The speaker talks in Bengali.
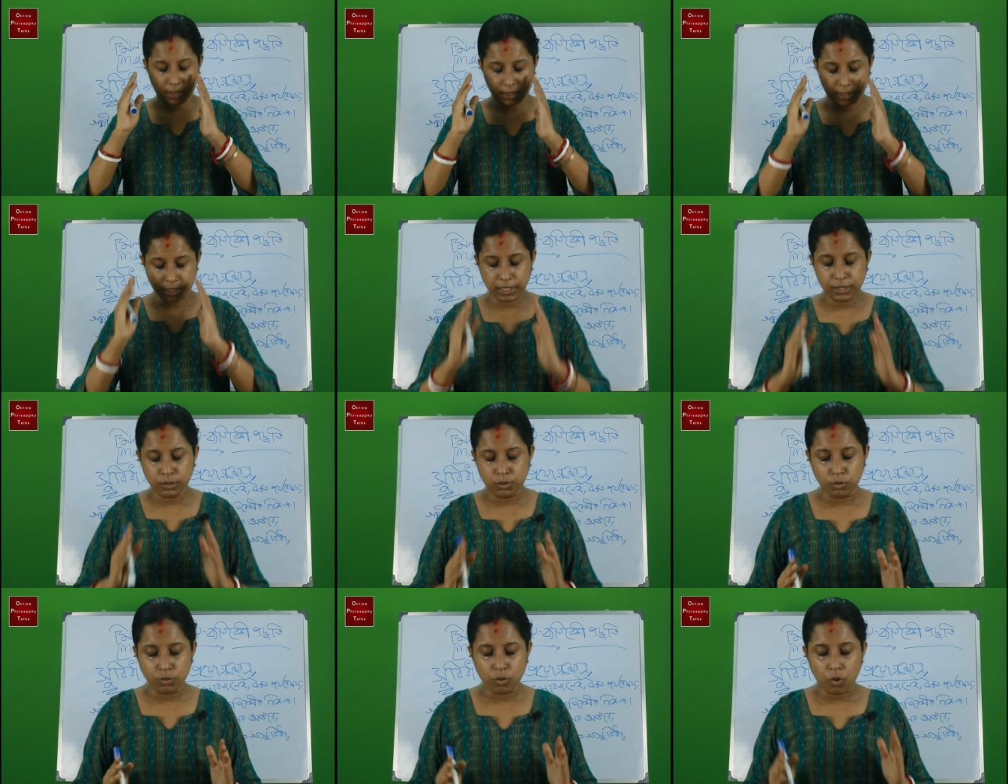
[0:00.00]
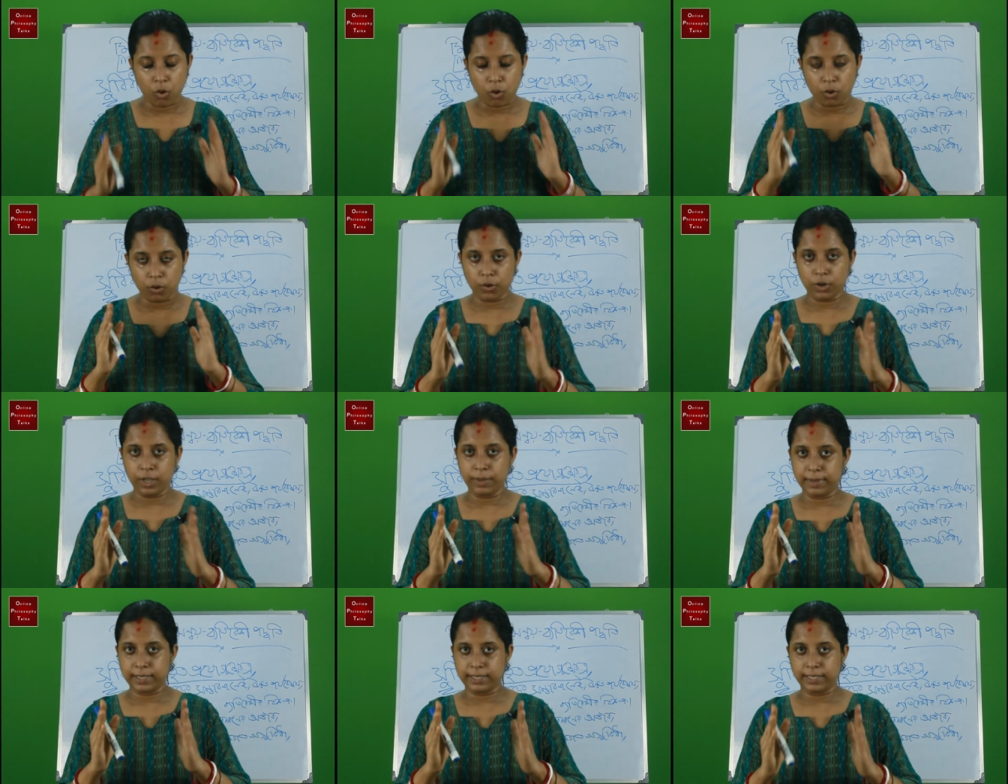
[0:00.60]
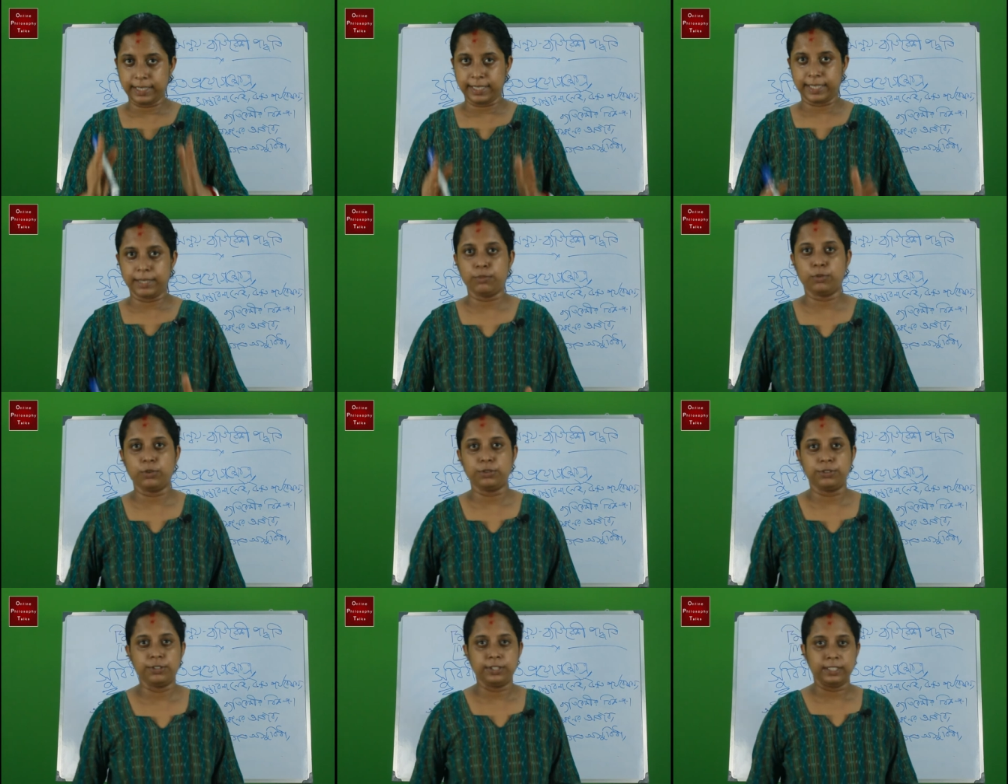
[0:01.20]
কিন্তু অন্যই ব্যতিরিকী
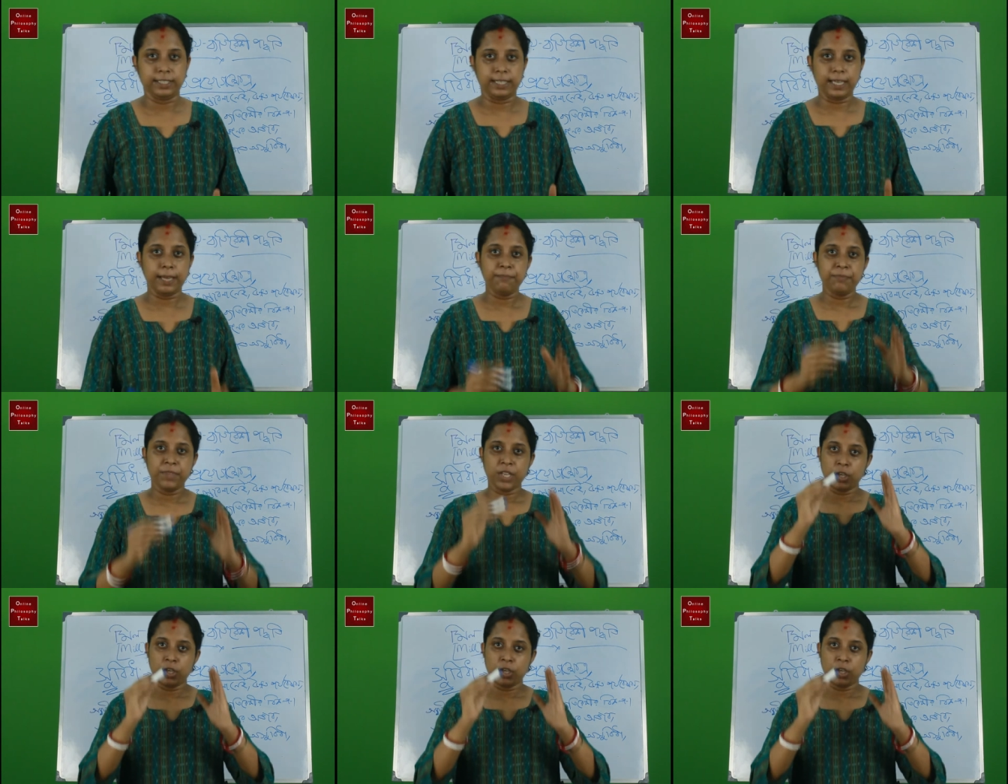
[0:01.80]
পদ্ধতিতে